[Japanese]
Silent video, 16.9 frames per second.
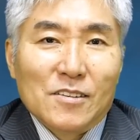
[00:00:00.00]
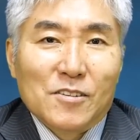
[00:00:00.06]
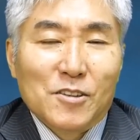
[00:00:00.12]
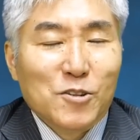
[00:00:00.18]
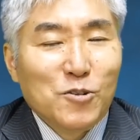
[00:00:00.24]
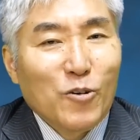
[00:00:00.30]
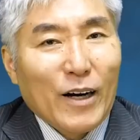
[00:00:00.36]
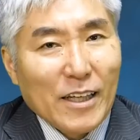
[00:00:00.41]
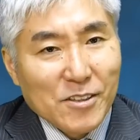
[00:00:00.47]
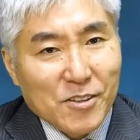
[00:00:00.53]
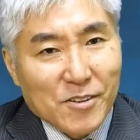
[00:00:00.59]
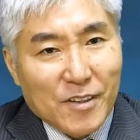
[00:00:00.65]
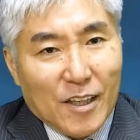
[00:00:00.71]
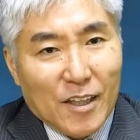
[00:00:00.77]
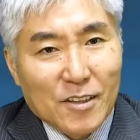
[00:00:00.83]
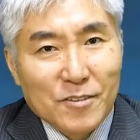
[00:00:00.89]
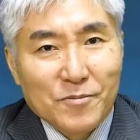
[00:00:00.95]
国を愛し
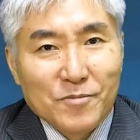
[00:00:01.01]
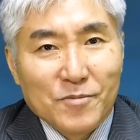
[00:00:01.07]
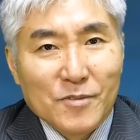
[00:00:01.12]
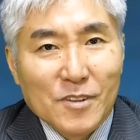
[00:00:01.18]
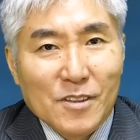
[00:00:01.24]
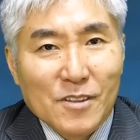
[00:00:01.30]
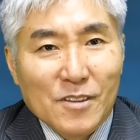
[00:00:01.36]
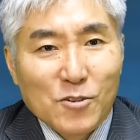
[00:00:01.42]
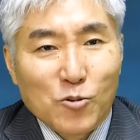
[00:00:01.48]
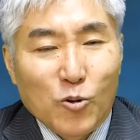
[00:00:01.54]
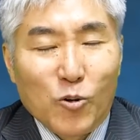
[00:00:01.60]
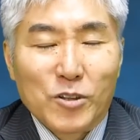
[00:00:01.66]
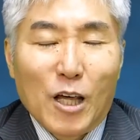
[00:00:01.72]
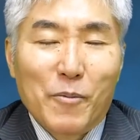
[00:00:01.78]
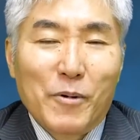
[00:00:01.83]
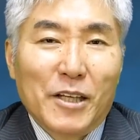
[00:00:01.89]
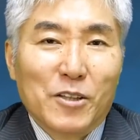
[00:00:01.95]
ているそ
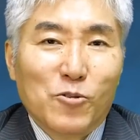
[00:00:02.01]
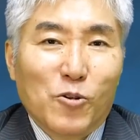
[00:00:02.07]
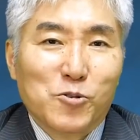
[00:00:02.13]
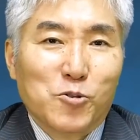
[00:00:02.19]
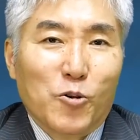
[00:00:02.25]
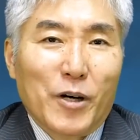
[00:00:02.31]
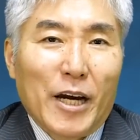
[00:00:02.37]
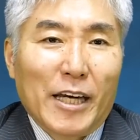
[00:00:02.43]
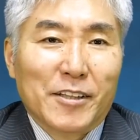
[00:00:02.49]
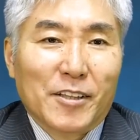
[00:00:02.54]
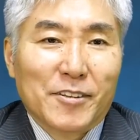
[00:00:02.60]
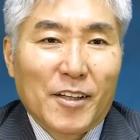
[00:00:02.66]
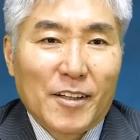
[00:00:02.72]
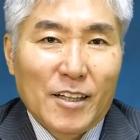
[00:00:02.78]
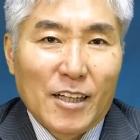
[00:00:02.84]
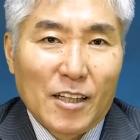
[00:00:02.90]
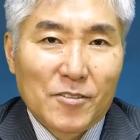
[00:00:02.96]
のために命を懸けて
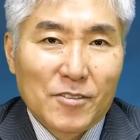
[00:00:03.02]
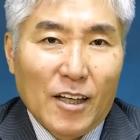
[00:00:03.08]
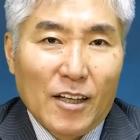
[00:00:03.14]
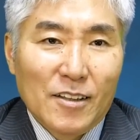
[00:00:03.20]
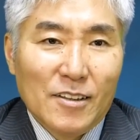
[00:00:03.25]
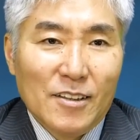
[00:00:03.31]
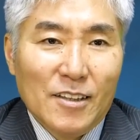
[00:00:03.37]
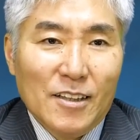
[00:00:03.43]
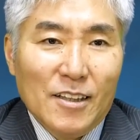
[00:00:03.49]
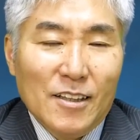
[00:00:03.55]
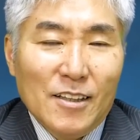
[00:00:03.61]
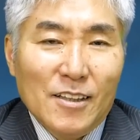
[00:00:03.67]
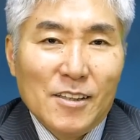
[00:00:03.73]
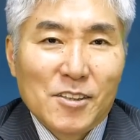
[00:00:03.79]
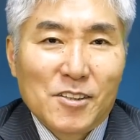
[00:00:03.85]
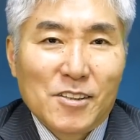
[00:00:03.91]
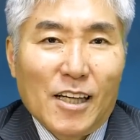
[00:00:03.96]
戦った
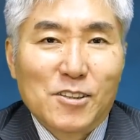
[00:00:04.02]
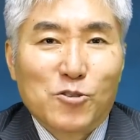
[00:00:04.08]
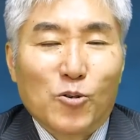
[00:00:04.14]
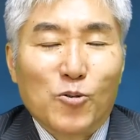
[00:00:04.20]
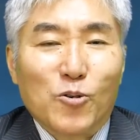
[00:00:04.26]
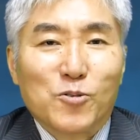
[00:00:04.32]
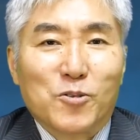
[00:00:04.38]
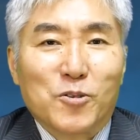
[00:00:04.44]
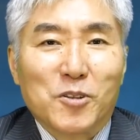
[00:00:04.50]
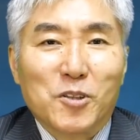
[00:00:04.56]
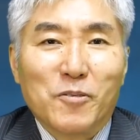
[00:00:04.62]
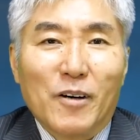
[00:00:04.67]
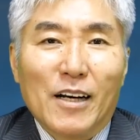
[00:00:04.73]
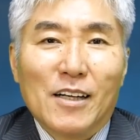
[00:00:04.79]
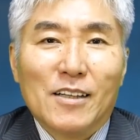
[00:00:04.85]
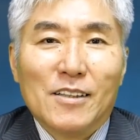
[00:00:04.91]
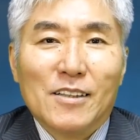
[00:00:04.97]
しかしその国
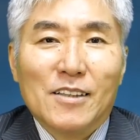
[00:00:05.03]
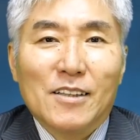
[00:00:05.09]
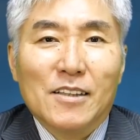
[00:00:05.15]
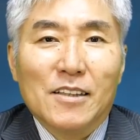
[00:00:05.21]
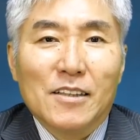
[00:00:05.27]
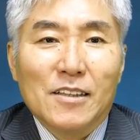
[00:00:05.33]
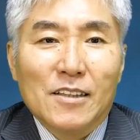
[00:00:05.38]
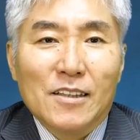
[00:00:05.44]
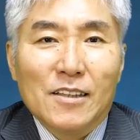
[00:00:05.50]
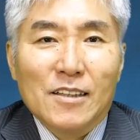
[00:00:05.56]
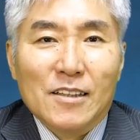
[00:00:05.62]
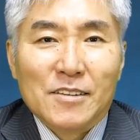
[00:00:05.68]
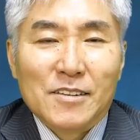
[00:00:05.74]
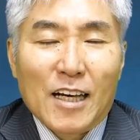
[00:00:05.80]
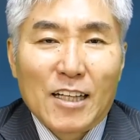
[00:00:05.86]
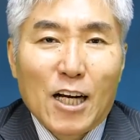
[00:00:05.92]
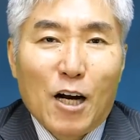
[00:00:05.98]
は
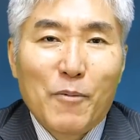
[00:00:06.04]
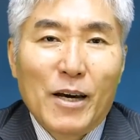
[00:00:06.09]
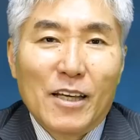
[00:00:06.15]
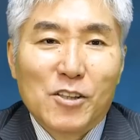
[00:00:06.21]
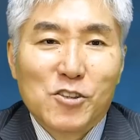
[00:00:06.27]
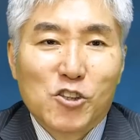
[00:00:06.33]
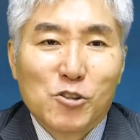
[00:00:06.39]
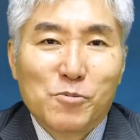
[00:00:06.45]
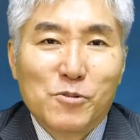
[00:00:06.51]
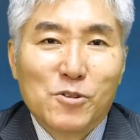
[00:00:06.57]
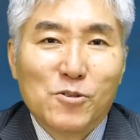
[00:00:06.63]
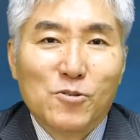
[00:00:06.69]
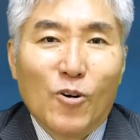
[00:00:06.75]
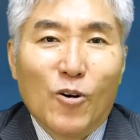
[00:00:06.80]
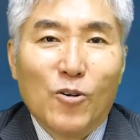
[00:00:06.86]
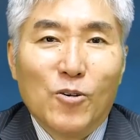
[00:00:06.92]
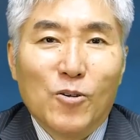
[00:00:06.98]
仲間や自
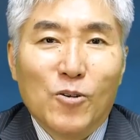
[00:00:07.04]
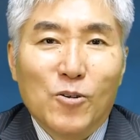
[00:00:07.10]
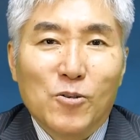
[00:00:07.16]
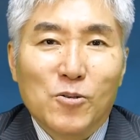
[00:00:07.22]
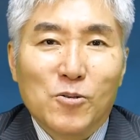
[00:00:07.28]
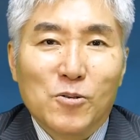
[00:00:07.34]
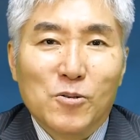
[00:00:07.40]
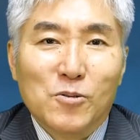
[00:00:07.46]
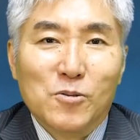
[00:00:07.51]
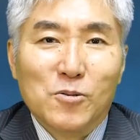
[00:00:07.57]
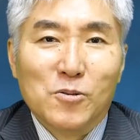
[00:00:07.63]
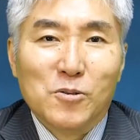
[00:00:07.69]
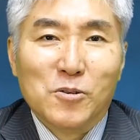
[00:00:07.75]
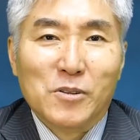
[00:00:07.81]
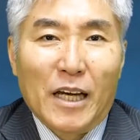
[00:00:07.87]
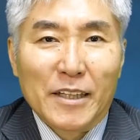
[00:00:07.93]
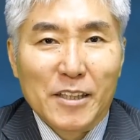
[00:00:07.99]
分を
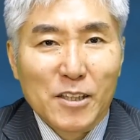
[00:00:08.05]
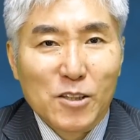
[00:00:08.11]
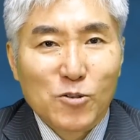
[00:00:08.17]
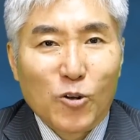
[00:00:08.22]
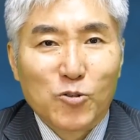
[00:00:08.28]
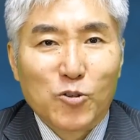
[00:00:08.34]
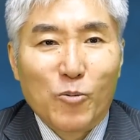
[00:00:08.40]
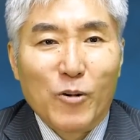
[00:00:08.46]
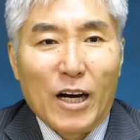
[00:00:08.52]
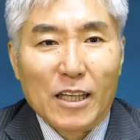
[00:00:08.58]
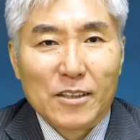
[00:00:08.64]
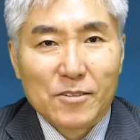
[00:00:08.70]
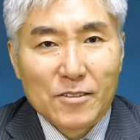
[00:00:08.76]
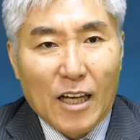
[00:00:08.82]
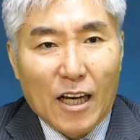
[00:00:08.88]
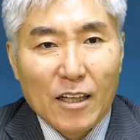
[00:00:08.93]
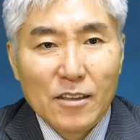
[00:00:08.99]
裏切ることも
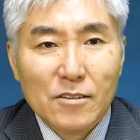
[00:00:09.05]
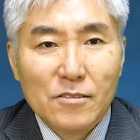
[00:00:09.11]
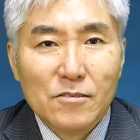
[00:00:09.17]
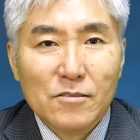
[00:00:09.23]
あった